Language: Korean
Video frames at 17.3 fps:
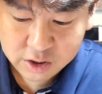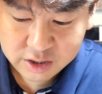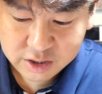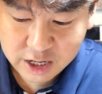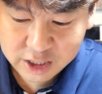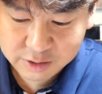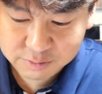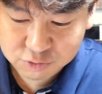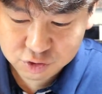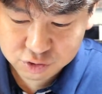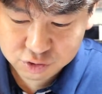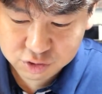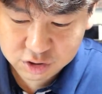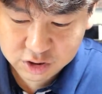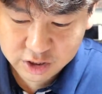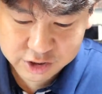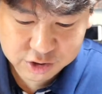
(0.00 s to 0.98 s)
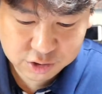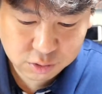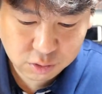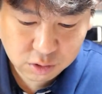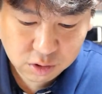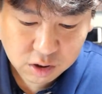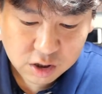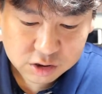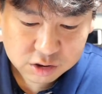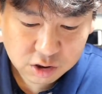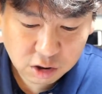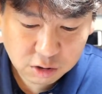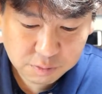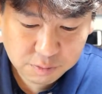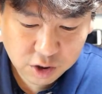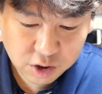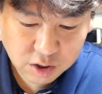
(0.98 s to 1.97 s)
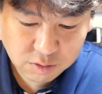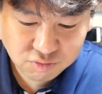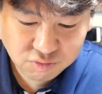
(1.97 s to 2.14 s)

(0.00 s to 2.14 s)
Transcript: 다림줄을 대시고 성벽이